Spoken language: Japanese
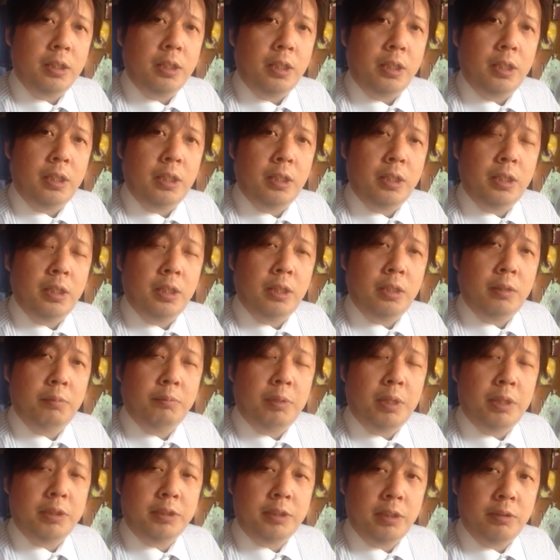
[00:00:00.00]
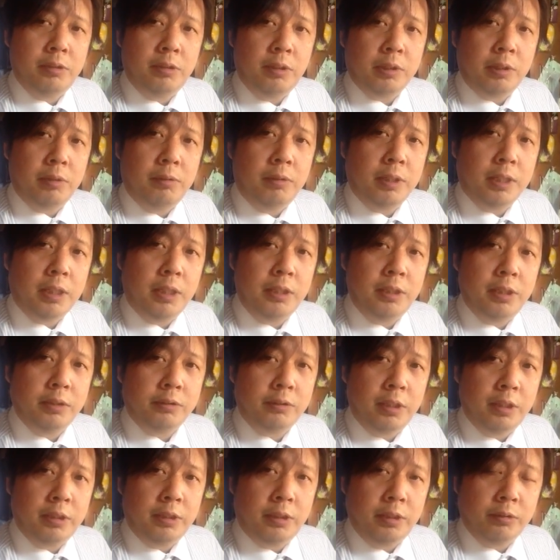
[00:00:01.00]
えー、バーチャルなのか分かんな
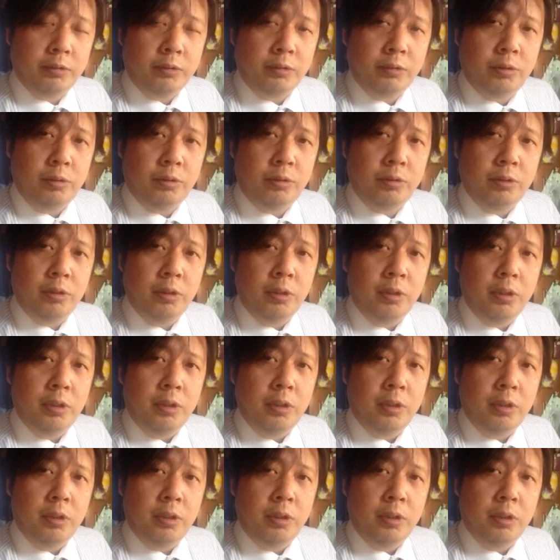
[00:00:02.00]
くなってくるという、